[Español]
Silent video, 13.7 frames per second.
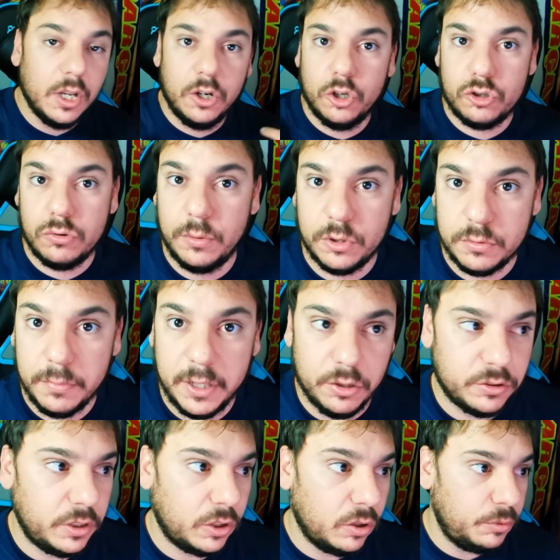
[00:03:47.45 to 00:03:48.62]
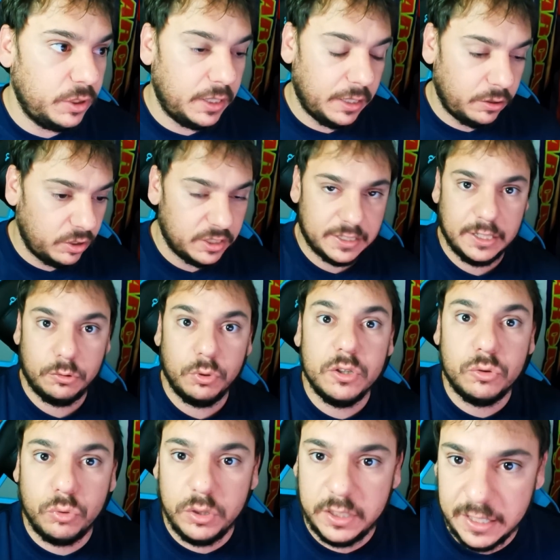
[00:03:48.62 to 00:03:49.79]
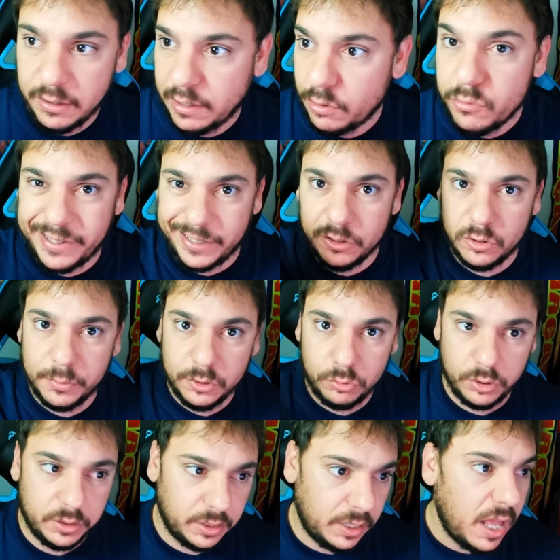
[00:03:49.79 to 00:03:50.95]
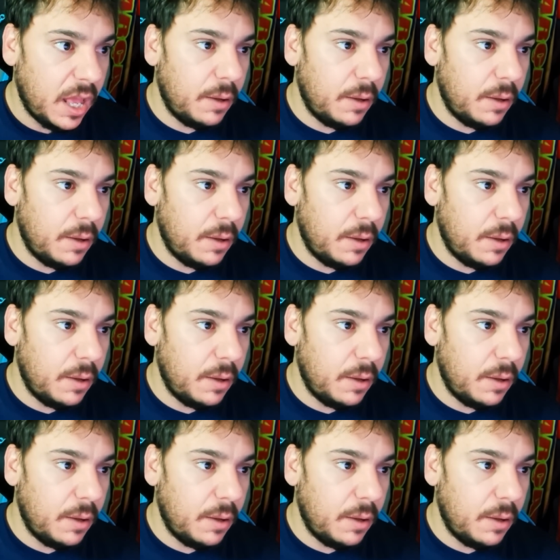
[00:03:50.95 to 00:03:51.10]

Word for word: los nuevos medios de comunicación, es que tú en Twitter, ahora un random en Twitter,